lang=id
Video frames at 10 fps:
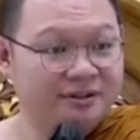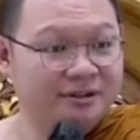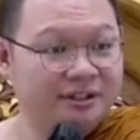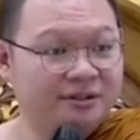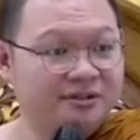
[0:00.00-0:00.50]

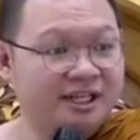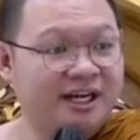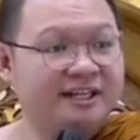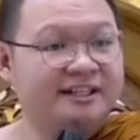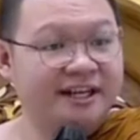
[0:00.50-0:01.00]
Itu
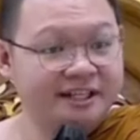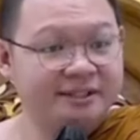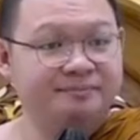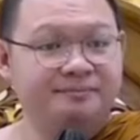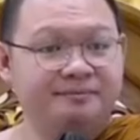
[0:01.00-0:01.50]
sangat
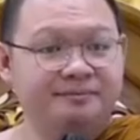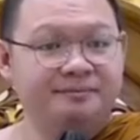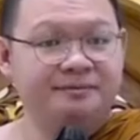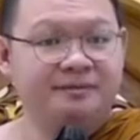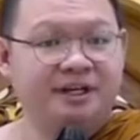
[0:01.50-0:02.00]
random.
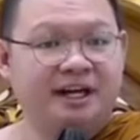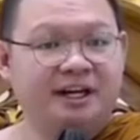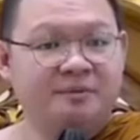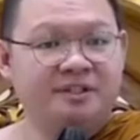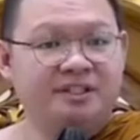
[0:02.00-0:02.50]

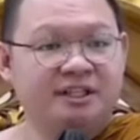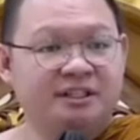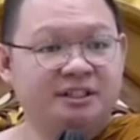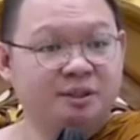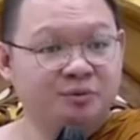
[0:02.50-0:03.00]
Anda bisa
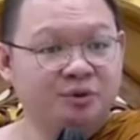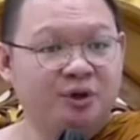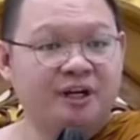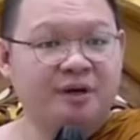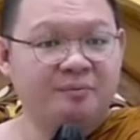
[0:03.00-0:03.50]
ketemu
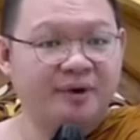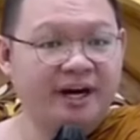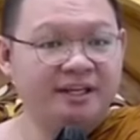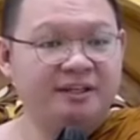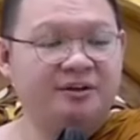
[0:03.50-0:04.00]
orang
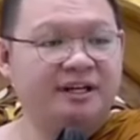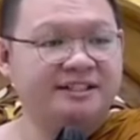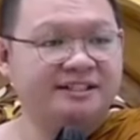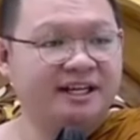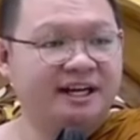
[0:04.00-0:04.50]
baik,
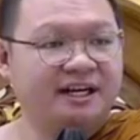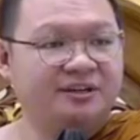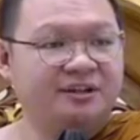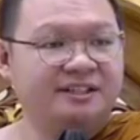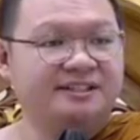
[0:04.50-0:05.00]
orang jahat,
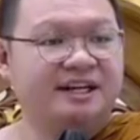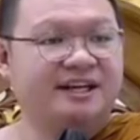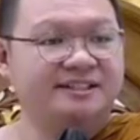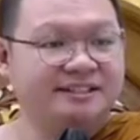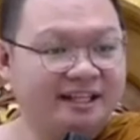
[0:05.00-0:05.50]
orang
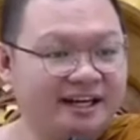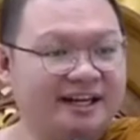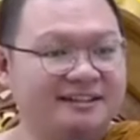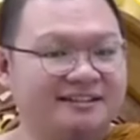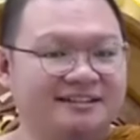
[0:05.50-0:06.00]
sangat
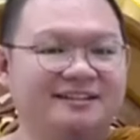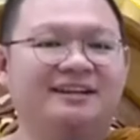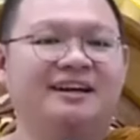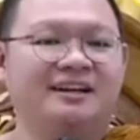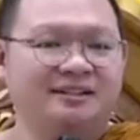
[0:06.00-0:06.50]
jahat.
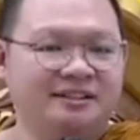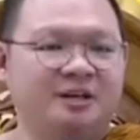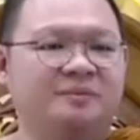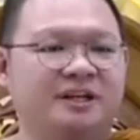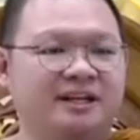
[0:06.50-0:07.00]
Anda
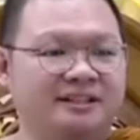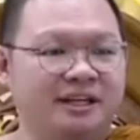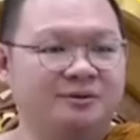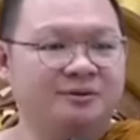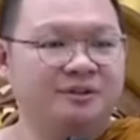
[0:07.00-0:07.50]
tidak pernah
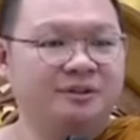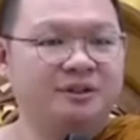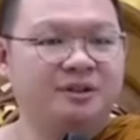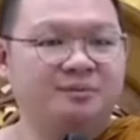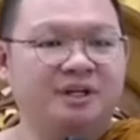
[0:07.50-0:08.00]
tahu.
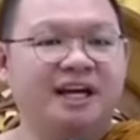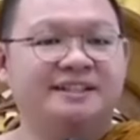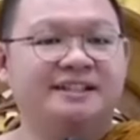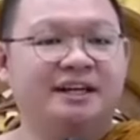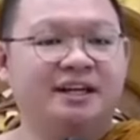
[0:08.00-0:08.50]

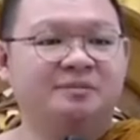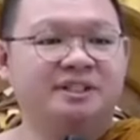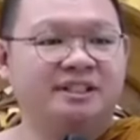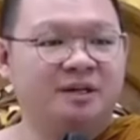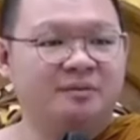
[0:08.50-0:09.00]
Belajarlah
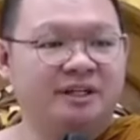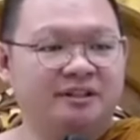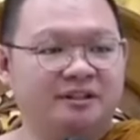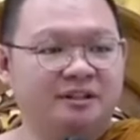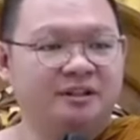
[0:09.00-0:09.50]
bersabar.
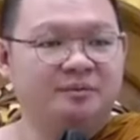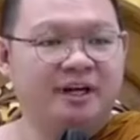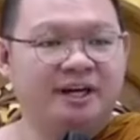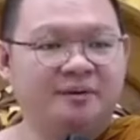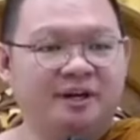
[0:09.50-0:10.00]

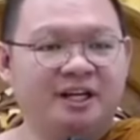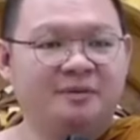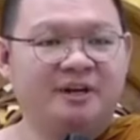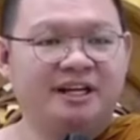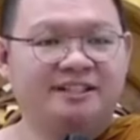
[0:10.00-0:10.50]
Bagaimana
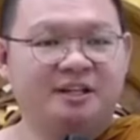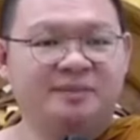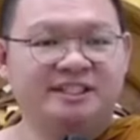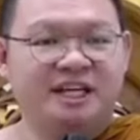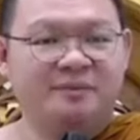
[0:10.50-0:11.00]
belajar
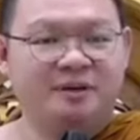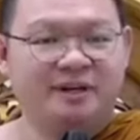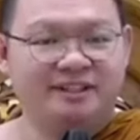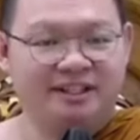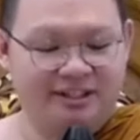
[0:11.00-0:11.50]
bersabar
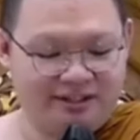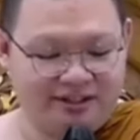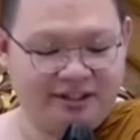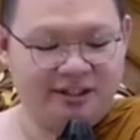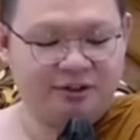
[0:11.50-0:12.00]
Bante?
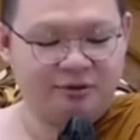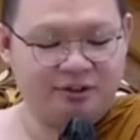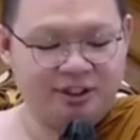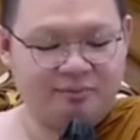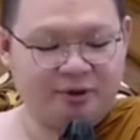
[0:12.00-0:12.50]

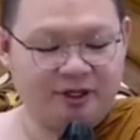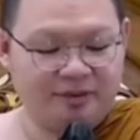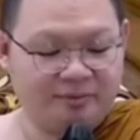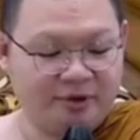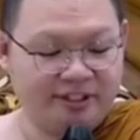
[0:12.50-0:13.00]
Ikuti
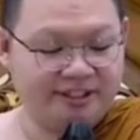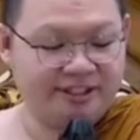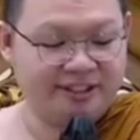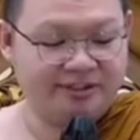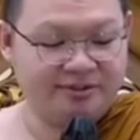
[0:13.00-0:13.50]
poin-poin
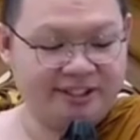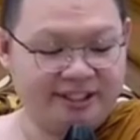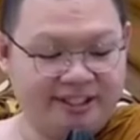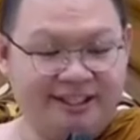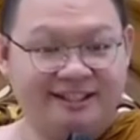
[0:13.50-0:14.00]
selanjutnya
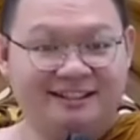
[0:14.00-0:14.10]
ya.